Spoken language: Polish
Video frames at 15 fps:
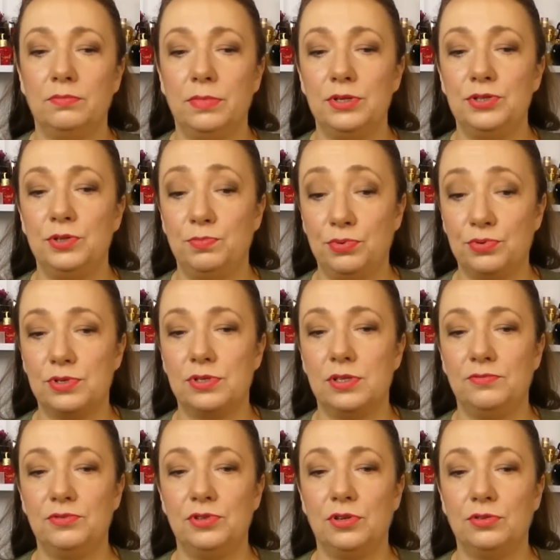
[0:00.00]
Będzie
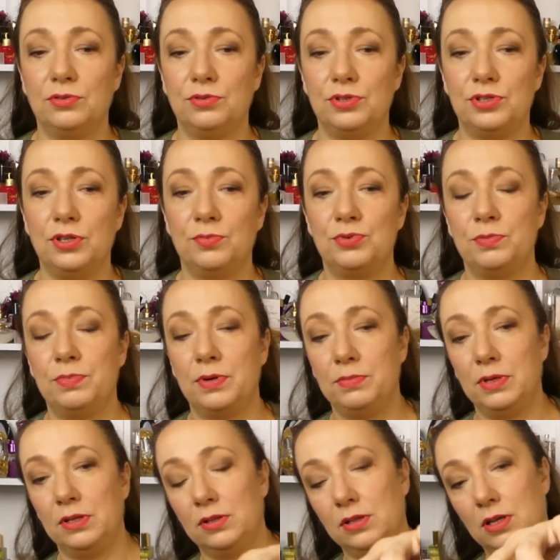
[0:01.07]
pusty w środku, jeśli dobrze
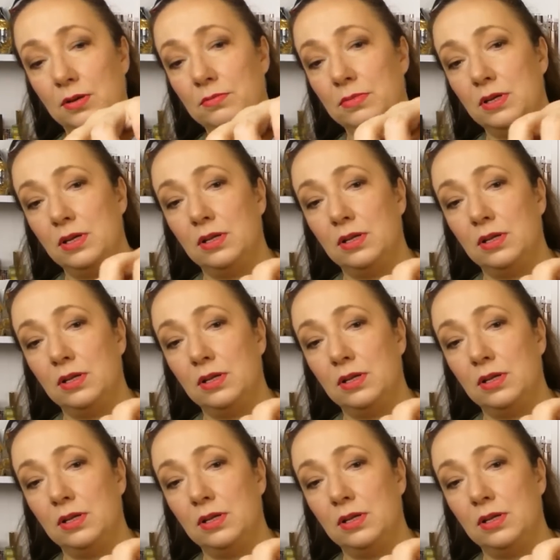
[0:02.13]
pamiętam.